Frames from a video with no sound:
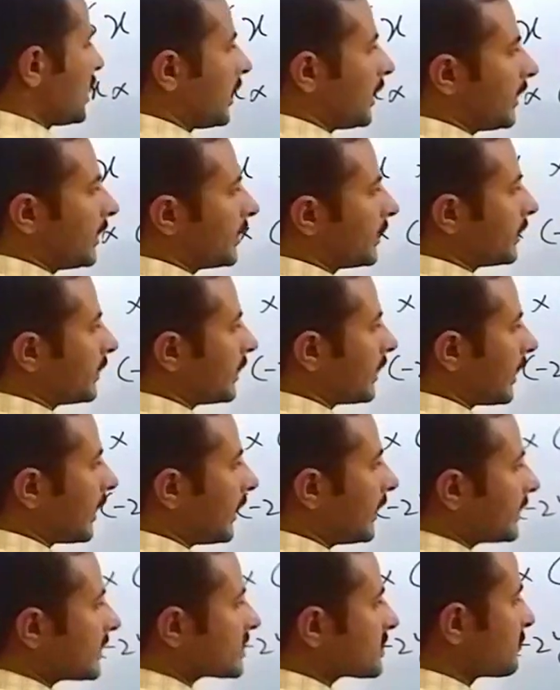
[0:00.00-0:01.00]
एंड
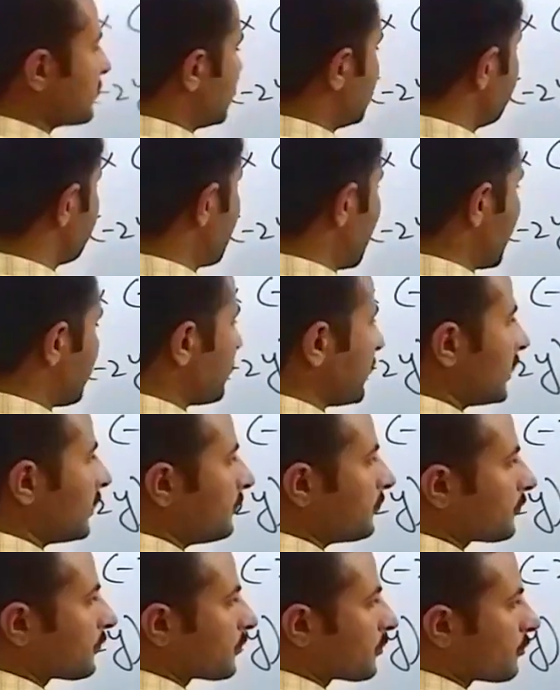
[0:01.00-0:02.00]
एक्स मल्टीप्लाई बाय
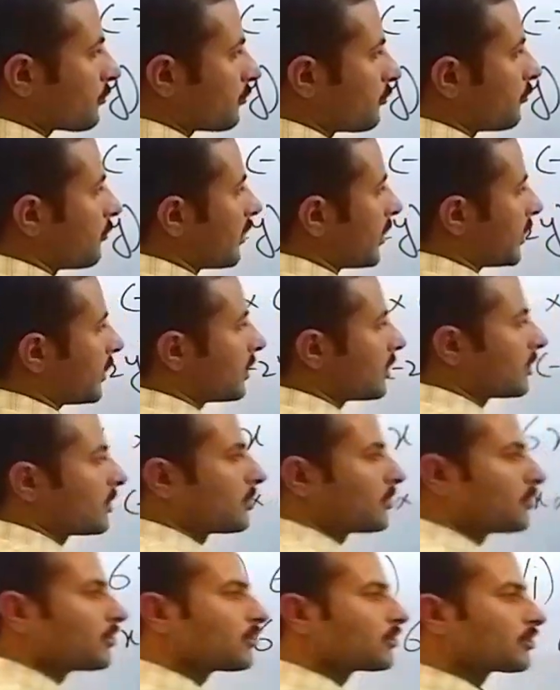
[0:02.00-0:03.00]
वाई
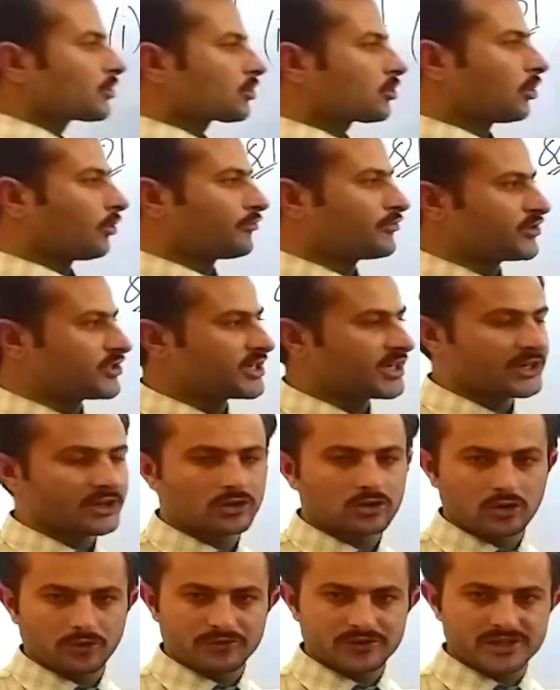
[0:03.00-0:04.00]

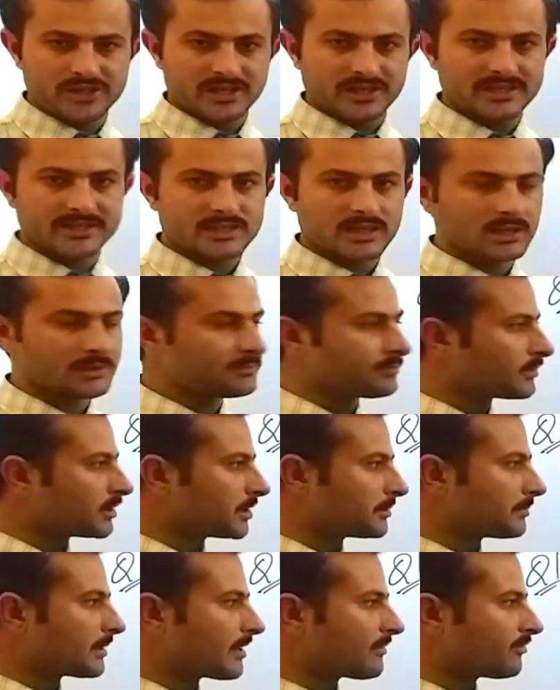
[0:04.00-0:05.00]
कोफिशेंट कोफिशेंट के साथ
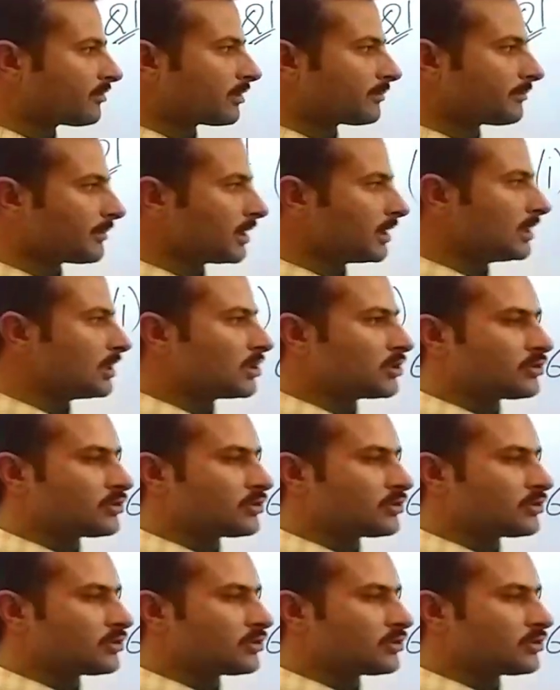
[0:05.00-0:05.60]
मल्टीप्लाई फॉर्म में